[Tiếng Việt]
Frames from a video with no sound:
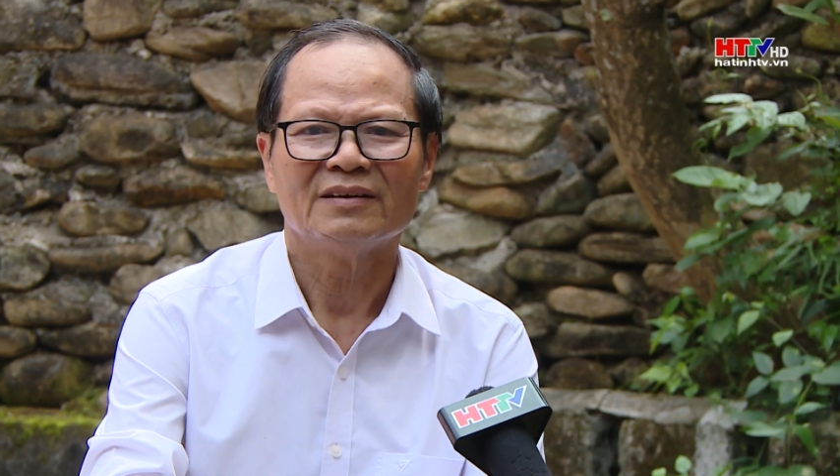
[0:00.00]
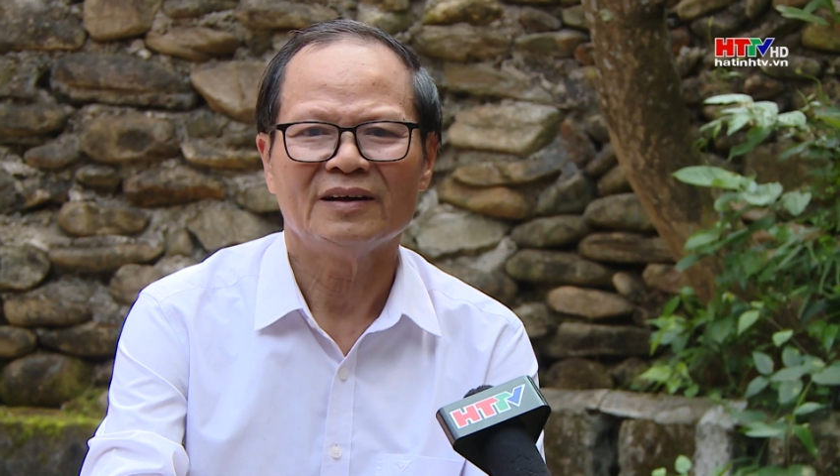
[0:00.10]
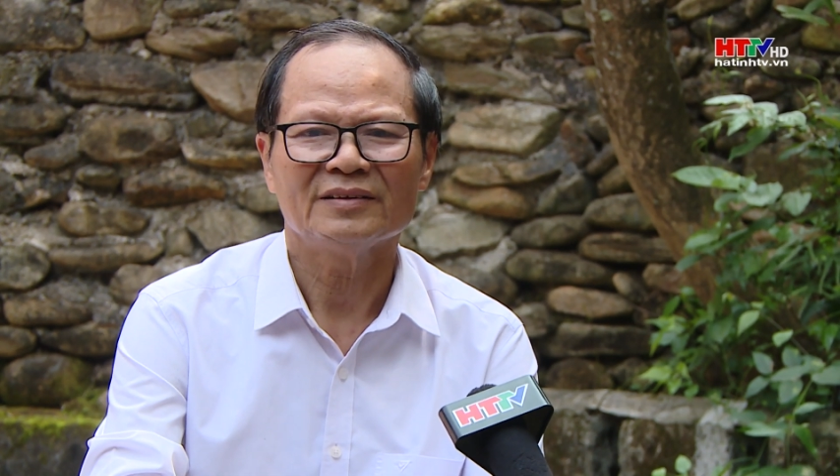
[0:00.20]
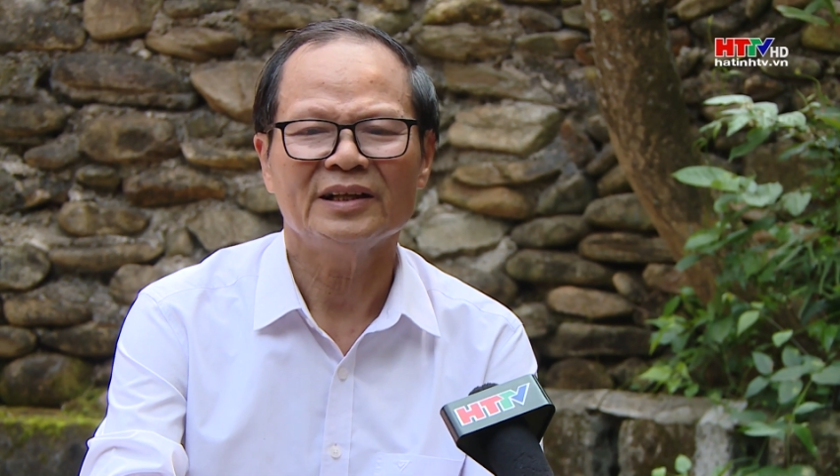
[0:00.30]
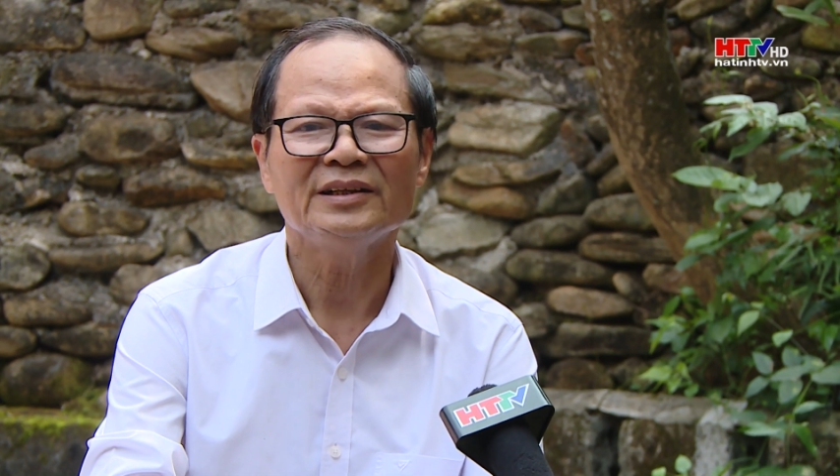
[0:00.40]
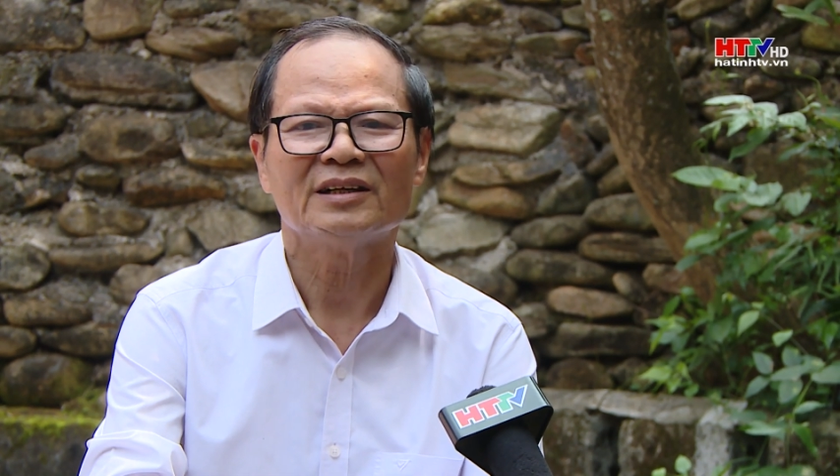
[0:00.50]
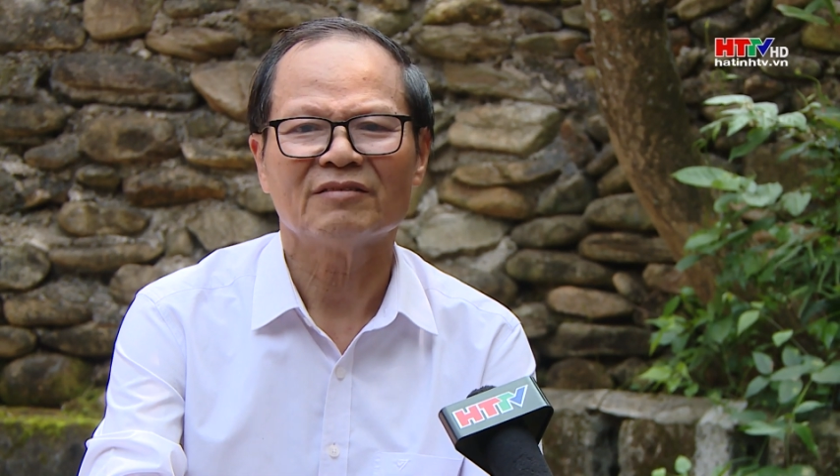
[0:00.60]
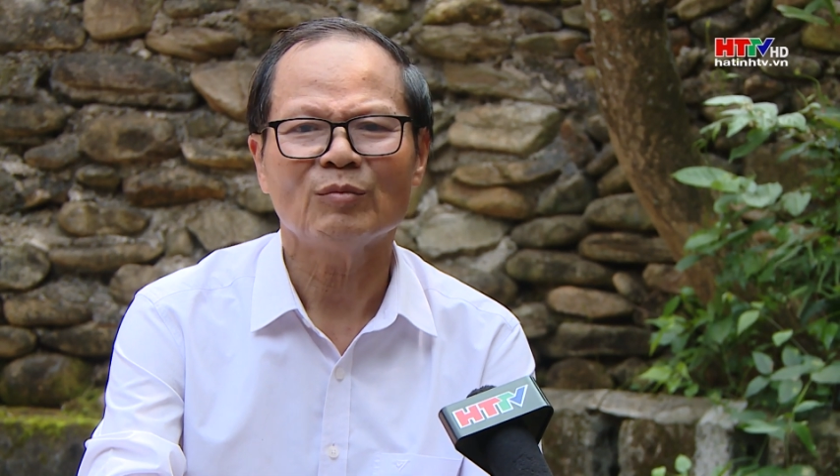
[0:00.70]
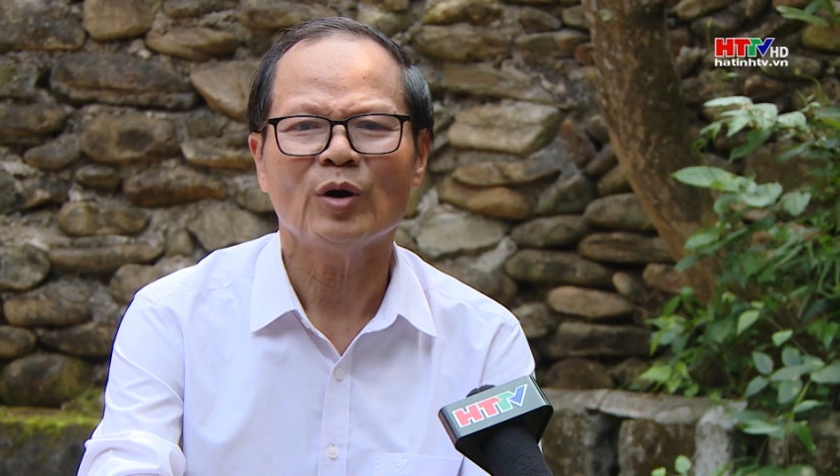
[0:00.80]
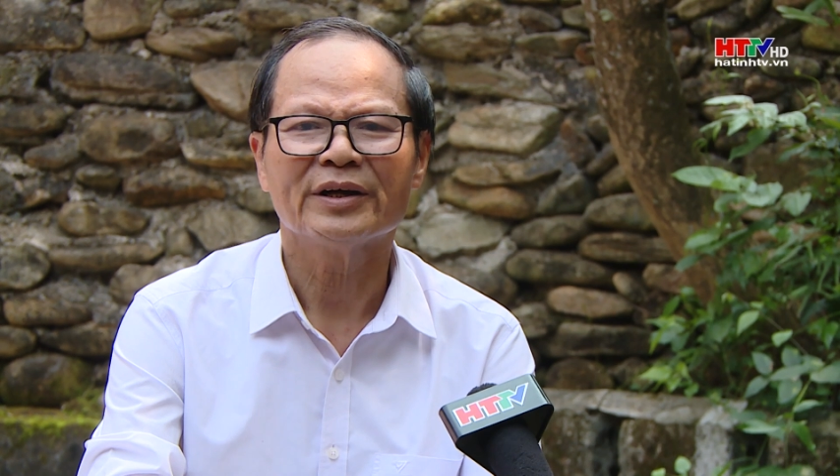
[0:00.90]
và tin tưởng
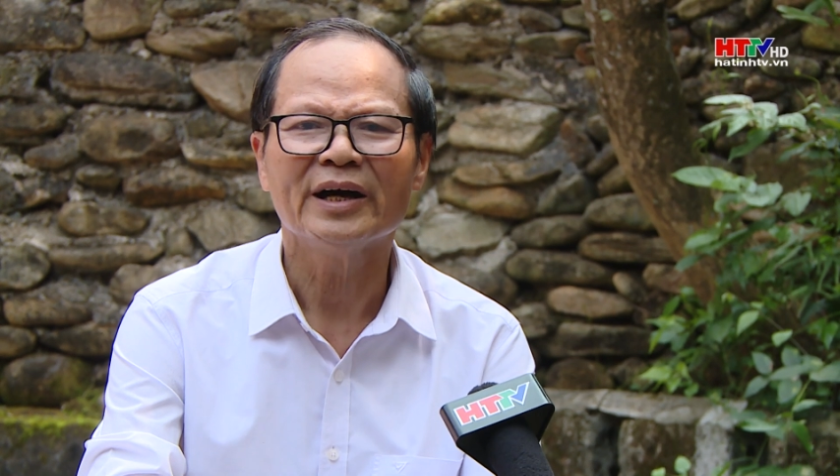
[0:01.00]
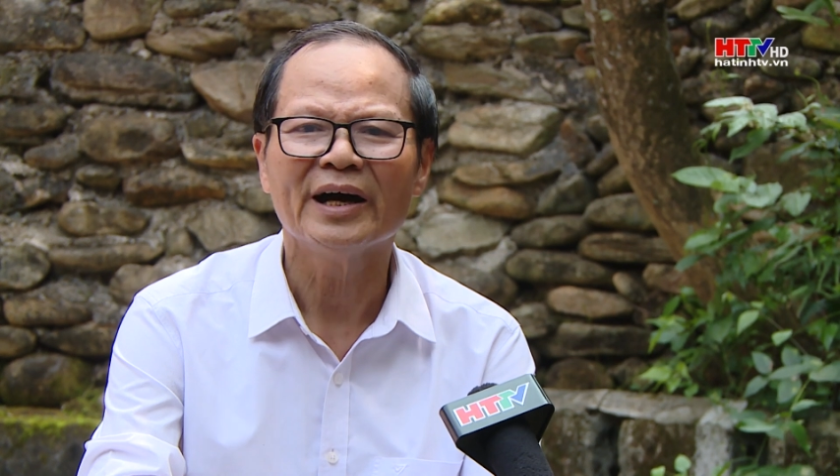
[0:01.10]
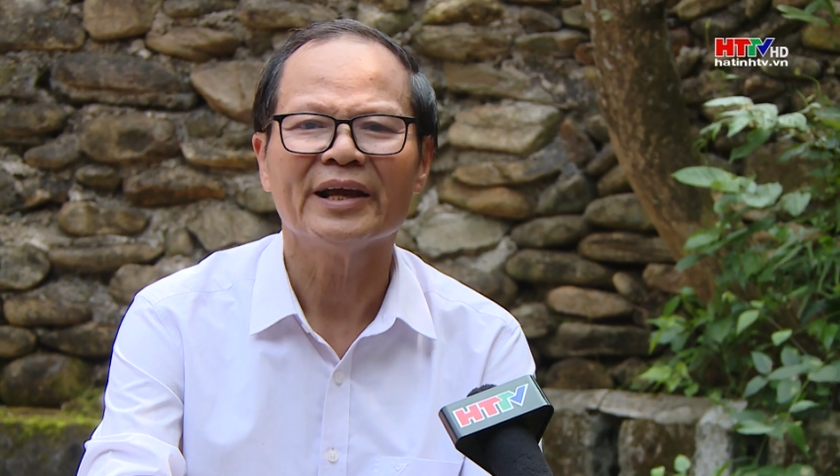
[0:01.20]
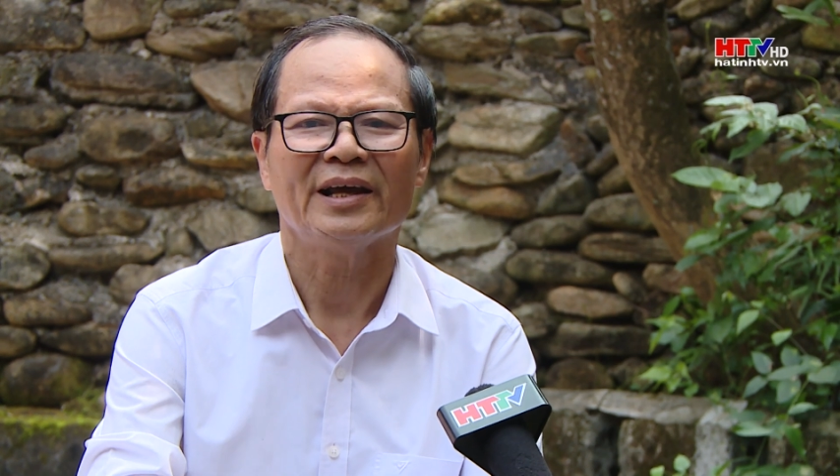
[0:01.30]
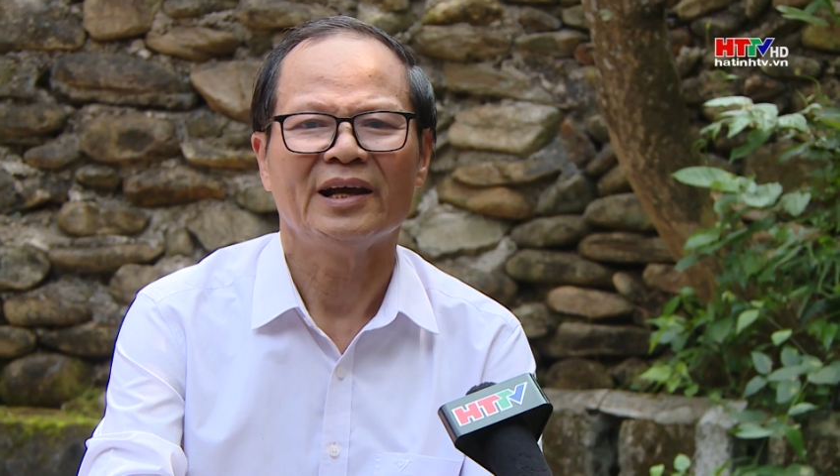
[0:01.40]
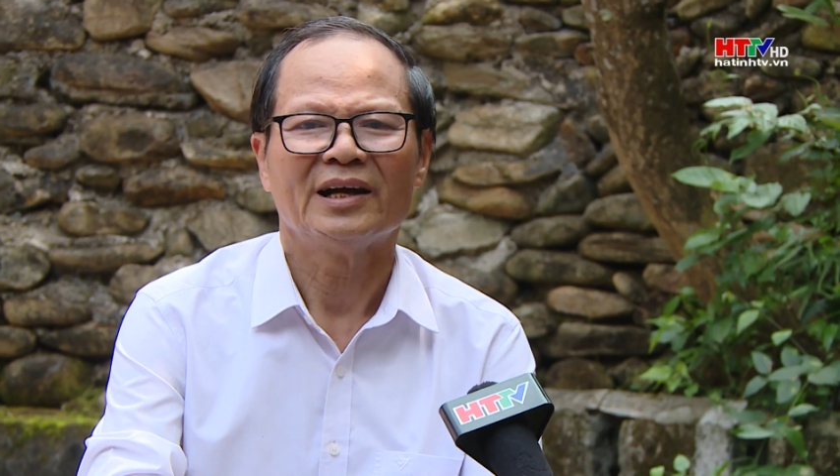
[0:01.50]
vào mọi người